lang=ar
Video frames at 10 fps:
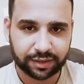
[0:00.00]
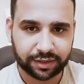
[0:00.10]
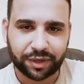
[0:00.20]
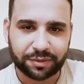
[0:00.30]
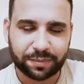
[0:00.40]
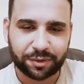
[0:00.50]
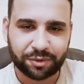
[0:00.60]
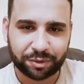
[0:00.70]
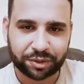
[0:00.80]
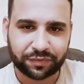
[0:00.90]
برضو
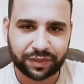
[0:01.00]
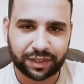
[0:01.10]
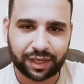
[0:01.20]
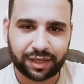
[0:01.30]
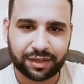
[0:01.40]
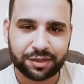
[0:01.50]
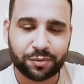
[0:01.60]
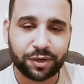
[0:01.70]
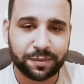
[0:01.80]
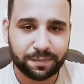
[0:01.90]
لو شايفين الحلقة دي
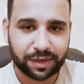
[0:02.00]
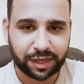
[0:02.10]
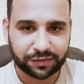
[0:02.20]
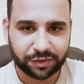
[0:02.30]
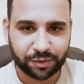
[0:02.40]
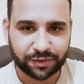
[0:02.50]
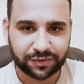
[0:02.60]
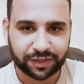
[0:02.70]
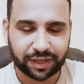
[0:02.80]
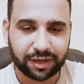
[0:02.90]
مهمة عايزين
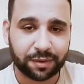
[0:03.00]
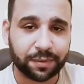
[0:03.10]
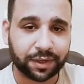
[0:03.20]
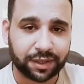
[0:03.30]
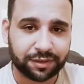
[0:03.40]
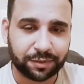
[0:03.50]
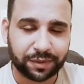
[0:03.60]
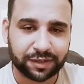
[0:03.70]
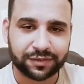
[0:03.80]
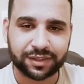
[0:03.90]
نوصلها لأكبر قدر من
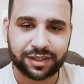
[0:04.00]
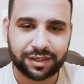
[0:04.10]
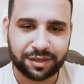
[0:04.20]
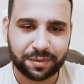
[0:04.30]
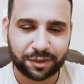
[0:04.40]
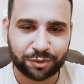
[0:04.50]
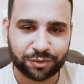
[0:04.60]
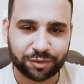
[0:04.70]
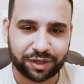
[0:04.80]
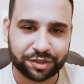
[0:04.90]
أصدقائنا يبقى دوسوا
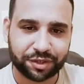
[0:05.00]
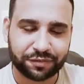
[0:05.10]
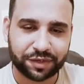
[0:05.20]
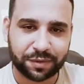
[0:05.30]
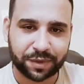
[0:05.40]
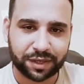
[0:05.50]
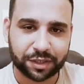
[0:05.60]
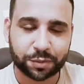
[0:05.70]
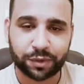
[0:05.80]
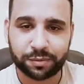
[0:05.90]
لايك شايفينها ما
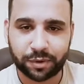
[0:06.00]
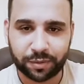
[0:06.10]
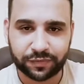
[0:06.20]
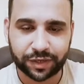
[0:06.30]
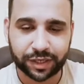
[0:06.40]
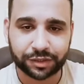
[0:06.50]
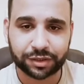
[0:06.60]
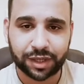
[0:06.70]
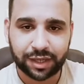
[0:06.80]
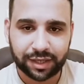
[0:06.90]
هياش مهمة وما فيهاش
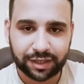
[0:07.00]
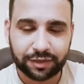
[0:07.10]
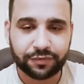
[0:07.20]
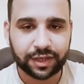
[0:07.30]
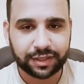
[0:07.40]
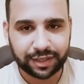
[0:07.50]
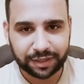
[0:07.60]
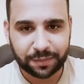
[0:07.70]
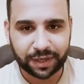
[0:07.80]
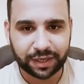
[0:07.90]
افاده
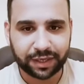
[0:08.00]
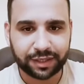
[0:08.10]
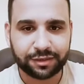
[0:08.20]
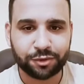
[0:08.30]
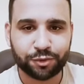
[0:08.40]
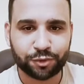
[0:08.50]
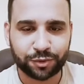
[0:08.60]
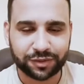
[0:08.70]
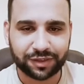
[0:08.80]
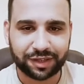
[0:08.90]
يبقى يا ريت تدوسوا
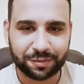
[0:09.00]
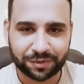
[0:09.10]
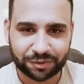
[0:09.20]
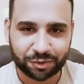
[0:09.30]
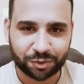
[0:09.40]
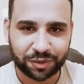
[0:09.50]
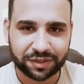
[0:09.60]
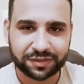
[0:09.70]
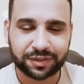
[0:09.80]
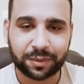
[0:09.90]
ديسلايك بس تقولوا لي
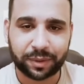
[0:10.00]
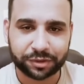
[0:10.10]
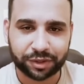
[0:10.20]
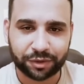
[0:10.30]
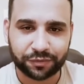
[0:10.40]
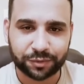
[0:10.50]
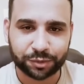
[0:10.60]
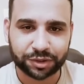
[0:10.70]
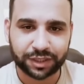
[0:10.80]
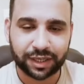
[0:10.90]
السبب عشان لو في
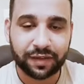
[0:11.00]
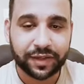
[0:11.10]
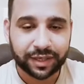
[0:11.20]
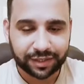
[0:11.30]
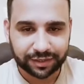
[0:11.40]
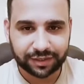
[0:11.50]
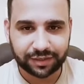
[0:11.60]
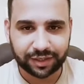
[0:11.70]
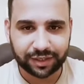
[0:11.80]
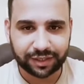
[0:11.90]
مشكله
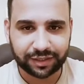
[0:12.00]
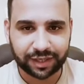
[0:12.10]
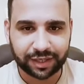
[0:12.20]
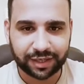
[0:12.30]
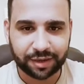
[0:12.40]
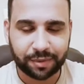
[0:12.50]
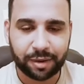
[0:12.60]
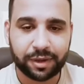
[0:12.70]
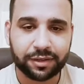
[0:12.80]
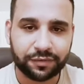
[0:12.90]
نقدر ان احنا نعالجها مع
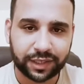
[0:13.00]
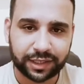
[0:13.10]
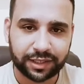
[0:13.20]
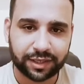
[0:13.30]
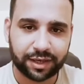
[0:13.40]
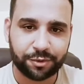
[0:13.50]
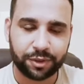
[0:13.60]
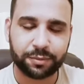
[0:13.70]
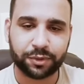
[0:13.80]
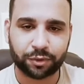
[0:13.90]
بعض في كتير قوي
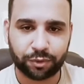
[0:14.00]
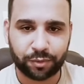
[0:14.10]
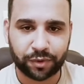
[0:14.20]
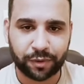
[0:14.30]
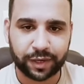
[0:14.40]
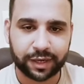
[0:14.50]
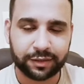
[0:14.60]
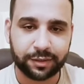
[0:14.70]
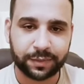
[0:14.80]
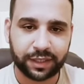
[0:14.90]
بيطلبوا النوعيه
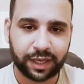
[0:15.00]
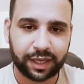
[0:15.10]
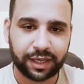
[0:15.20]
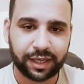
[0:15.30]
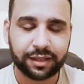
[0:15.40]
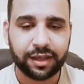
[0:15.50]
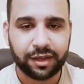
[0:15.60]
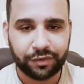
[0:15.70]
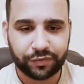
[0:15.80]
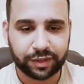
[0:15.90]
دي من الحلقات
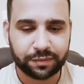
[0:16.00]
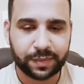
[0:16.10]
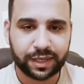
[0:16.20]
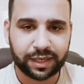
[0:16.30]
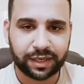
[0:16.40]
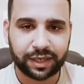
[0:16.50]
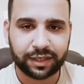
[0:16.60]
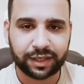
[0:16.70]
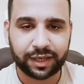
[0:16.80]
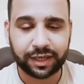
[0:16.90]
فنتمنى ان
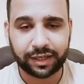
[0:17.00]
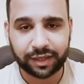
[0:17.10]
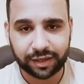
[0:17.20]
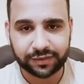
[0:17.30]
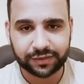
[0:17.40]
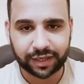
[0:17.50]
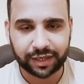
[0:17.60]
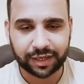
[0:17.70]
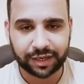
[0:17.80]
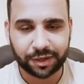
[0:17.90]
احنا يعني اقصى
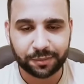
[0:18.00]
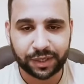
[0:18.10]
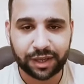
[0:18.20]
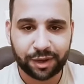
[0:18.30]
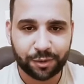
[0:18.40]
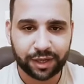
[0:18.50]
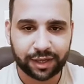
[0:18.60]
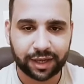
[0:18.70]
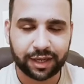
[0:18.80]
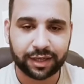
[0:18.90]
حاجه نعملها واقل
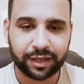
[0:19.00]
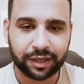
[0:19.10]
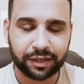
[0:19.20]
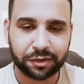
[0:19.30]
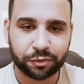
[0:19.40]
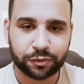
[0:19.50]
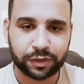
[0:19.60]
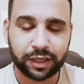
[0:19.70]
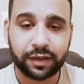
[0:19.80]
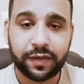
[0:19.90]
حاجه ان احنا ندوس
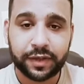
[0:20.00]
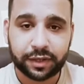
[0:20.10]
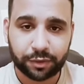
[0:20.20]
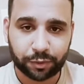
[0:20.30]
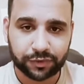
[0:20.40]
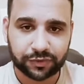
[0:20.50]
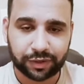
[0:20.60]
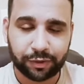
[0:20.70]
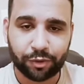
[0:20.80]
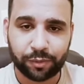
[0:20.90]
لايك
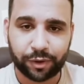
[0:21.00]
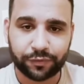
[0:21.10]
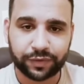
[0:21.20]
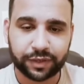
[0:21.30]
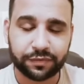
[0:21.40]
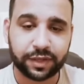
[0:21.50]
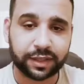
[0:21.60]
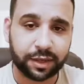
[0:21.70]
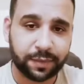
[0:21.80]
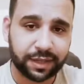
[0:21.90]
نوصل لهم لو في افاده
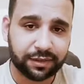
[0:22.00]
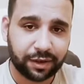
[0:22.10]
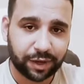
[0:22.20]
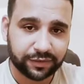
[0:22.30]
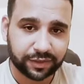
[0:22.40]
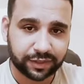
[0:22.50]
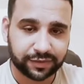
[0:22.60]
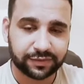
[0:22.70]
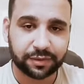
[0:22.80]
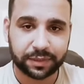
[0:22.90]
يبقى انت لو عايزه
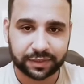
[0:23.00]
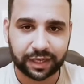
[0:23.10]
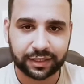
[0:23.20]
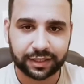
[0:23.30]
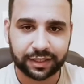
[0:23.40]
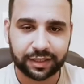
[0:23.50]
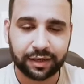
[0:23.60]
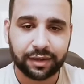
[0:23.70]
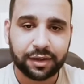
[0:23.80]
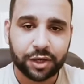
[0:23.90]
تكسبي تحديدا
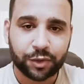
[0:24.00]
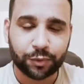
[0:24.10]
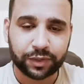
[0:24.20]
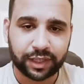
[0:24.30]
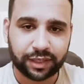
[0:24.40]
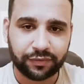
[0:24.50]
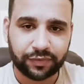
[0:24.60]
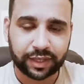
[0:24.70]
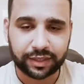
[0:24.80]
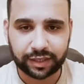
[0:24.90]
ودي
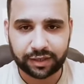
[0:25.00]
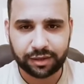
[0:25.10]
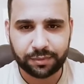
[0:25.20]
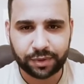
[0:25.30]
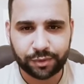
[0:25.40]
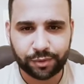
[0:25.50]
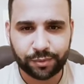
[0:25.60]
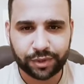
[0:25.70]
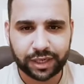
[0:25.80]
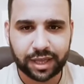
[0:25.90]
الافاده قلب رجل
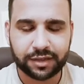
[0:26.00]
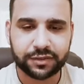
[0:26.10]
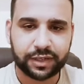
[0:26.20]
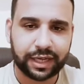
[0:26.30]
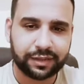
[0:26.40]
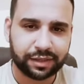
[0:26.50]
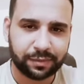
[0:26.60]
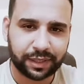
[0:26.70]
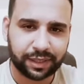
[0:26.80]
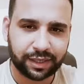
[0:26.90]
برج العذراء
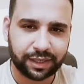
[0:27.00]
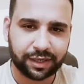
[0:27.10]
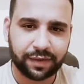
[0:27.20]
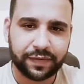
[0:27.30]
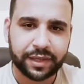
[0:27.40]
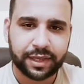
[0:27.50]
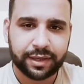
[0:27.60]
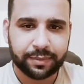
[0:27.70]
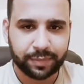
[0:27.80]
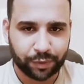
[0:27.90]
هتعمل اللي احنا
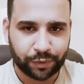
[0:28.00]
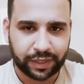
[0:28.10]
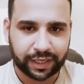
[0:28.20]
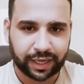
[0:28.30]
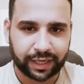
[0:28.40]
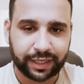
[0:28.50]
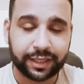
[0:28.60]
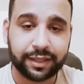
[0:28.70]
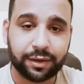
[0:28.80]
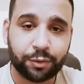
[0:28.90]
بنقول لك عليه
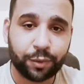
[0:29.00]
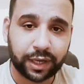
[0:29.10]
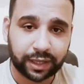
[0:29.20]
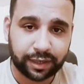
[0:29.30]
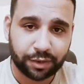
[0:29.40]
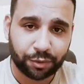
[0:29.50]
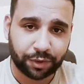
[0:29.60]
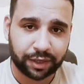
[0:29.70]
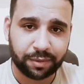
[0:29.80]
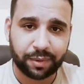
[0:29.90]
ده وخليك
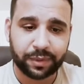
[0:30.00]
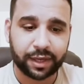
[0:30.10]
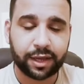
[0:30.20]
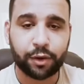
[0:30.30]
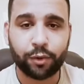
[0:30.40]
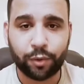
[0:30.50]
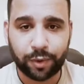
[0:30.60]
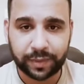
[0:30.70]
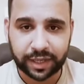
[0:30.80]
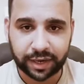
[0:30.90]
قريبه من اهله هو
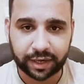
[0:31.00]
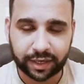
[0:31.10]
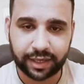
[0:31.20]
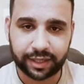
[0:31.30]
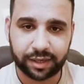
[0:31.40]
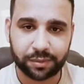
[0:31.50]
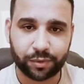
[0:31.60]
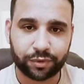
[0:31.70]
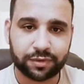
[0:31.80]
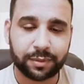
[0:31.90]
من الرجال
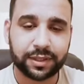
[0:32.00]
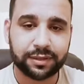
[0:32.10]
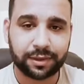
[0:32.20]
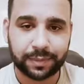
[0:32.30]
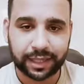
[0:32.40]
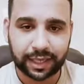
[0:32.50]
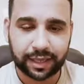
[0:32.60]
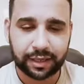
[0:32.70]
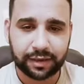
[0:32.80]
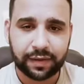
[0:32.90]
المرتبطه
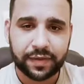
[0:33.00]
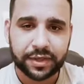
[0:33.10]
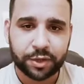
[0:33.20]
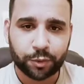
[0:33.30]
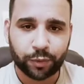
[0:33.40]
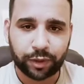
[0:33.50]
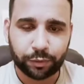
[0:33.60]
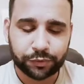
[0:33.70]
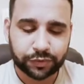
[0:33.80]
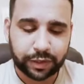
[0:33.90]
بالاهل
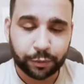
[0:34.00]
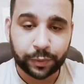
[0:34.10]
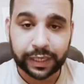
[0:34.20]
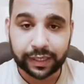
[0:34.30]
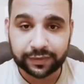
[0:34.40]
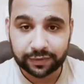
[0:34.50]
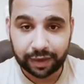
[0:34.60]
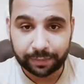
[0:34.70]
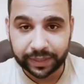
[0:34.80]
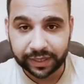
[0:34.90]
والاسره واللي
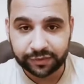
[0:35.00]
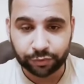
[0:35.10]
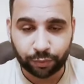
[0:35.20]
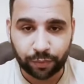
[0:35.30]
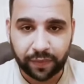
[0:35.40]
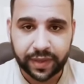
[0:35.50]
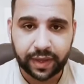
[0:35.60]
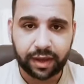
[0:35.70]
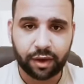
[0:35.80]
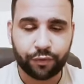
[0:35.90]
صعب نزعه
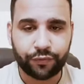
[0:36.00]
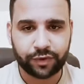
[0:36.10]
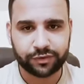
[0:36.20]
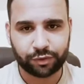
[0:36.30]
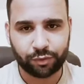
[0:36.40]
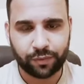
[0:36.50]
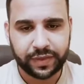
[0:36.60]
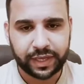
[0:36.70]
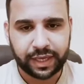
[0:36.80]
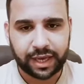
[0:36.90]
او فصله
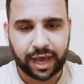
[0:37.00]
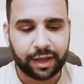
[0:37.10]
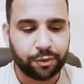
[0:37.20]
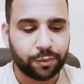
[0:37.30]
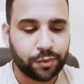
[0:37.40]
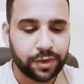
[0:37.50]
عنهم كل